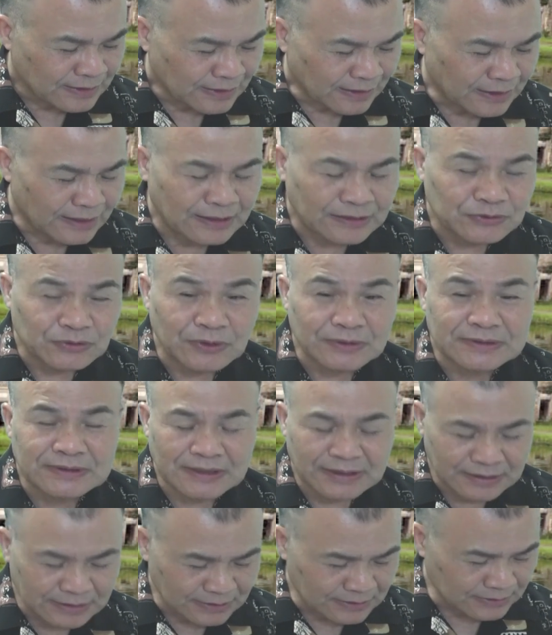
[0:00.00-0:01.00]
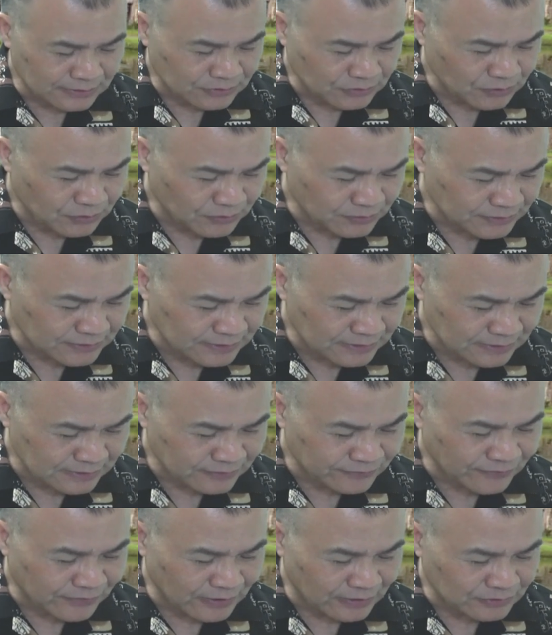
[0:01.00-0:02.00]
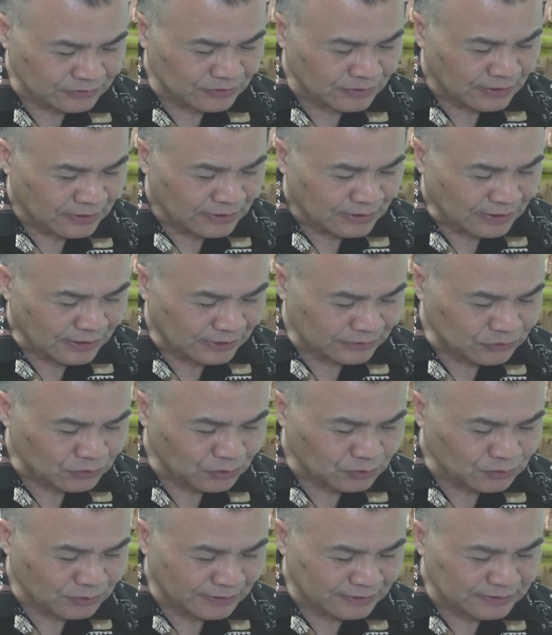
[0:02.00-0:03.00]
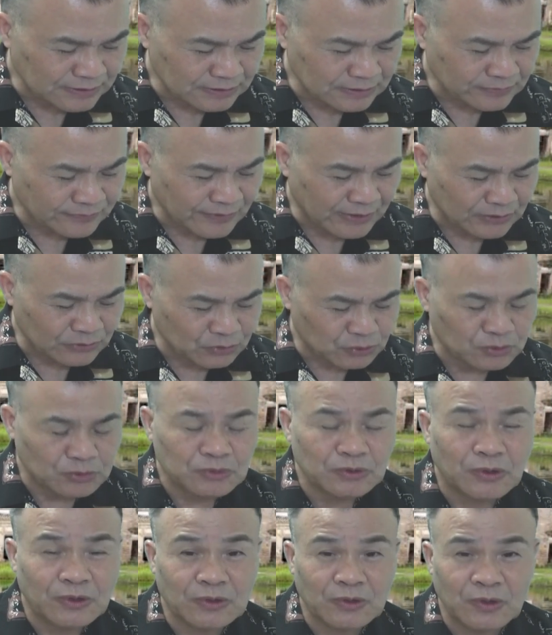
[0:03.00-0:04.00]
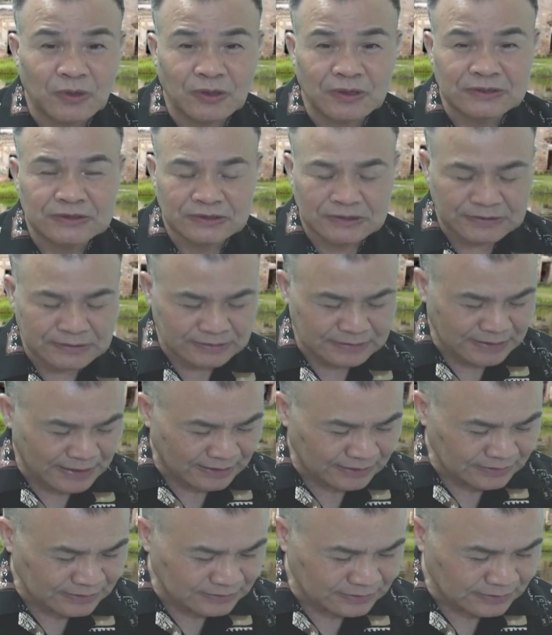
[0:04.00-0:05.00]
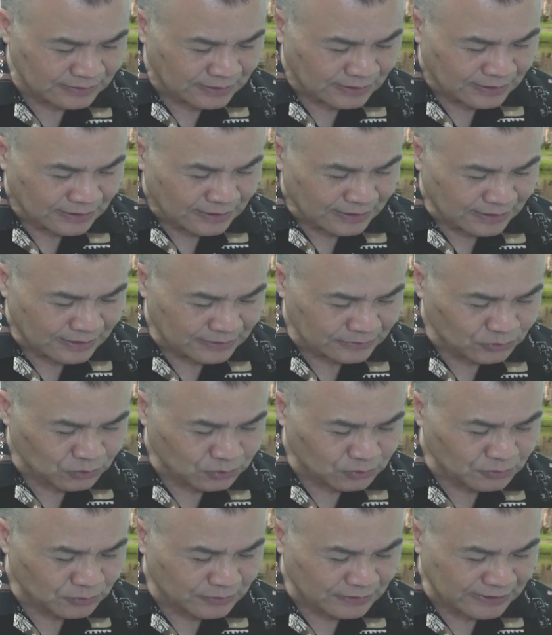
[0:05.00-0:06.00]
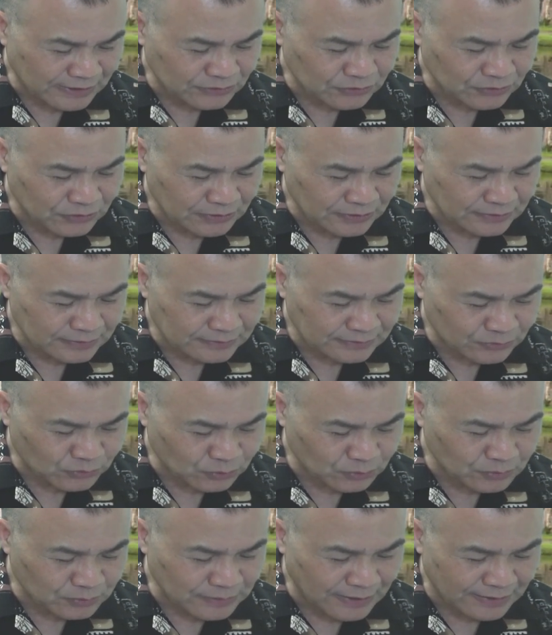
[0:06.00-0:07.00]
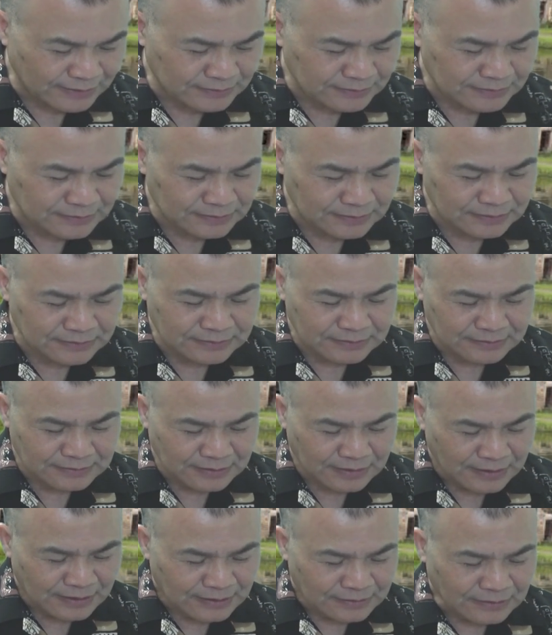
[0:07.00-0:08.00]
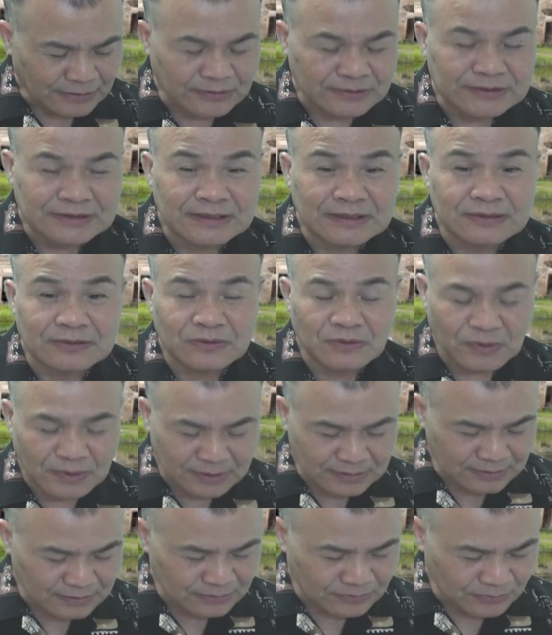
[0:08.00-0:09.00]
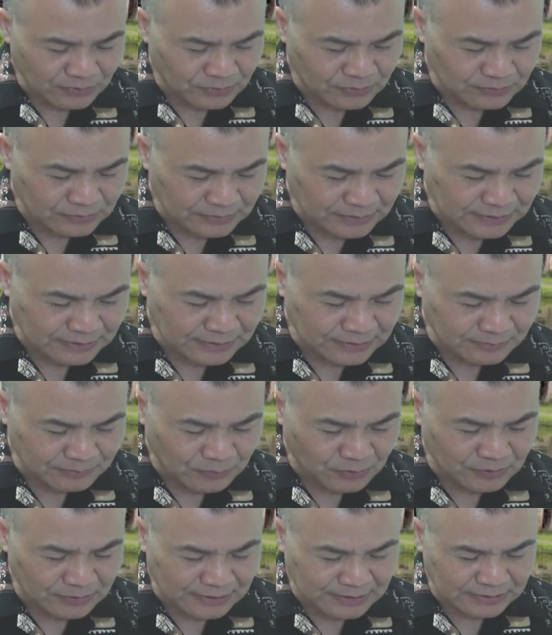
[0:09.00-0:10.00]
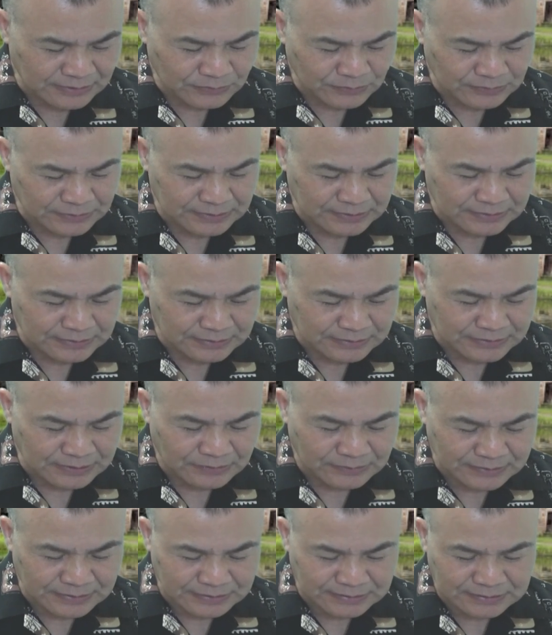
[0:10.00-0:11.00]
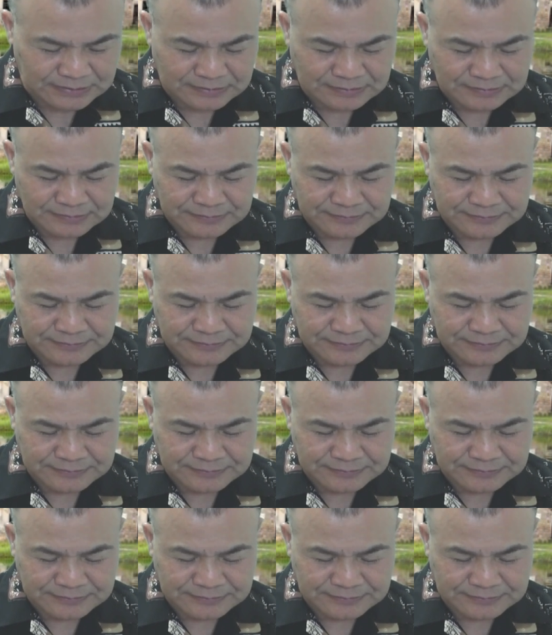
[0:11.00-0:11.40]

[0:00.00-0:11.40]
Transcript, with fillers: 啊，学者旧其法，呃，旧传其法，出肉可取，然力，呃，出肉可取，卒然失之。他先观翁力莫能与之教得失。